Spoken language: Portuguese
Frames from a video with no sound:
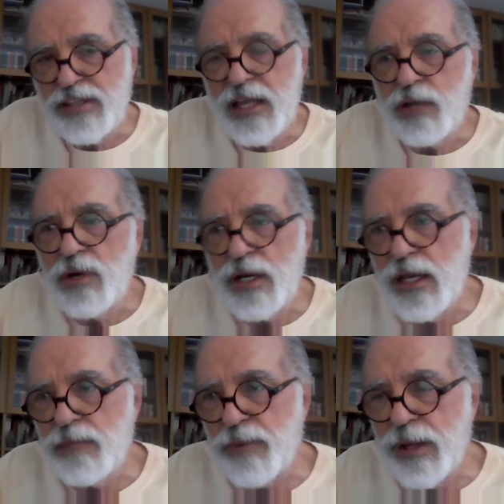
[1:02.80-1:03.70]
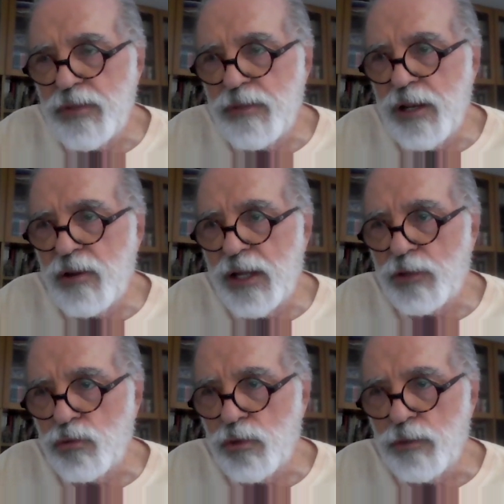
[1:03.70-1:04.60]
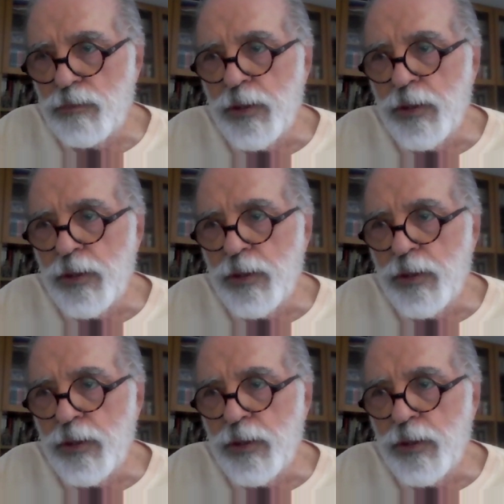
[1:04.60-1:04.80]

até que eu ganhei prêmio de melhor ator.